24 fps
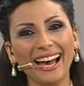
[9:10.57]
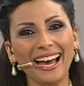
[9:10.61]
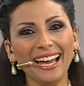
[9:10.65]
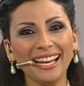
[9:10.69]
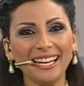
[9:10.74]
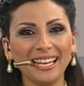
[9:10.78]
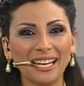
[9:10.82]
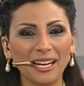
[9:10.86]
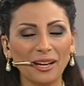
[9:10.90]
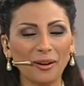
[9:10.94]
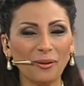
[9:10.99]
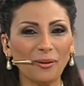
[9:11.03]

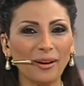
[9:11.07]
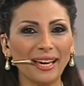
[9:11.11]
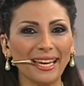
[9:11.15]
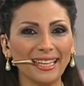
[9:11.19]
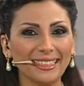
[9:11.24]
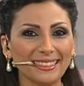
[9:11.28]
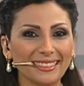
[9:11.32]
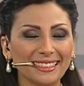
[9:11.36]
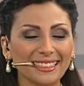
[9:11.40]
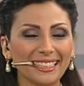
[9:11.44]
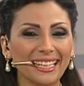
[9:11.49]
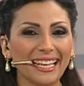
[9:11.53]
احلى
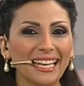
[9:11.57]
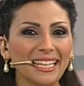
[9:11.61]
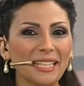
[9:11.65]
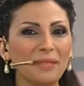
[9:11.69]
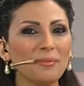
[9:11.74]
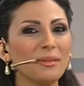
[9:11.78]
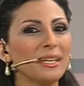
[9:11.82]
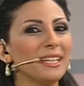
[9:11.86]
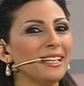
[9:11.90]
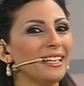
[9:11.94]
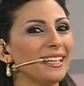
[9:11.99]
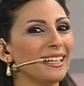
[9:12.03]
الاوقات
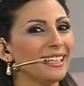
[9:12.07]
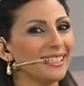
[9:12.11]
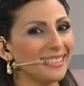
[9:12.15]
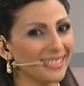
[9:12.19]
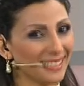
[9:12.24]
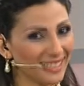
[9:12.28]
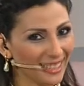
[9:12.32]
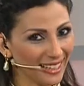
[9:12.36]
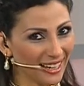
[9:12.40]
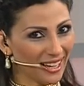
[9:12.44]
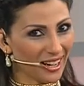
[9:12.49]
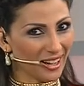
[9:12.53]
يمكن الجسر